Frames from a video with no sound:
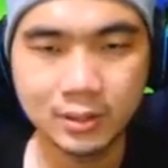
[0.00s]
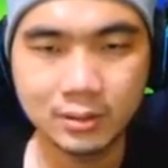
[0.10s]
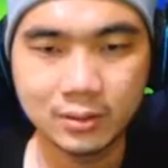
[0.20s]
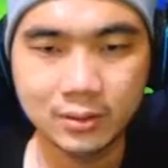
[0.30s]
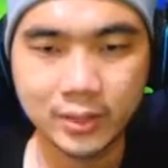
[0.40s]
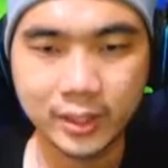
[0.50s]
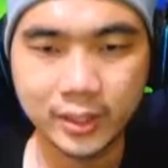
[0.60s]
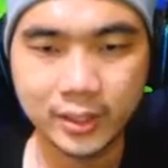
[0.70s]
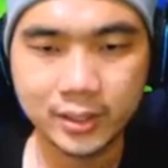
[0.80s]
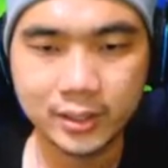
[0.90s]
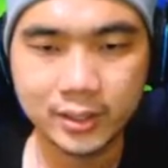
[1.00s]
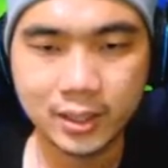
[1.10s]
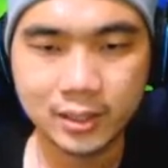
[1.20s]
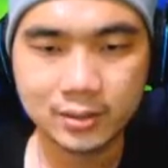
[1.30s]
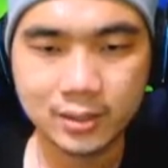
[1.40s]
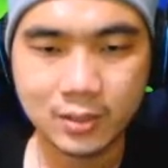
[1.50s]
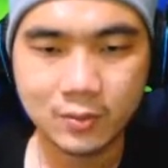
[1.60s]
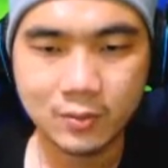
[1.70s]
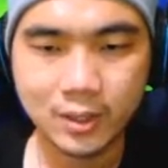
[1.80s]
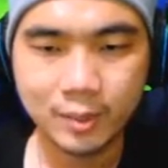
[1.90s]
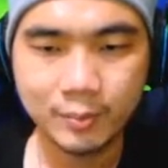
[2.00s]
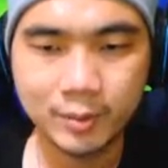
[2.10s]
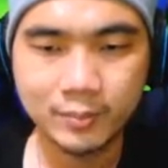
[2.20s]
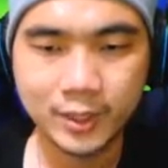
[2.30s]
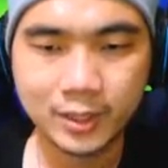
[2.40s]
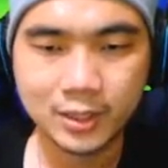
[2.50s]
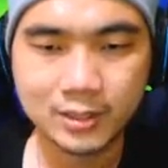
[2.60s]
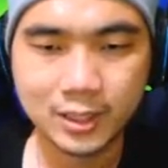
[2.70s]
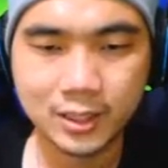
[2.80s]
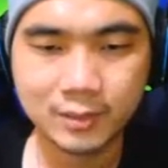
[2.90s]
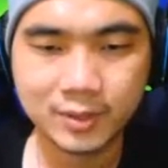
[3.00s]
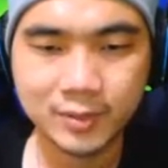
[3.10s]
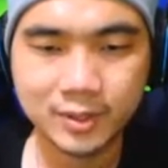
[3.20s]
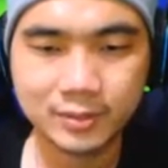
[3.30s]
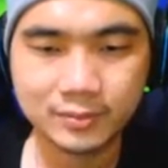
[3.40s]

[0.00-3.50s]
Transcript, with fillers: okay, kita taruh emblemnya ke sana, teman-teman.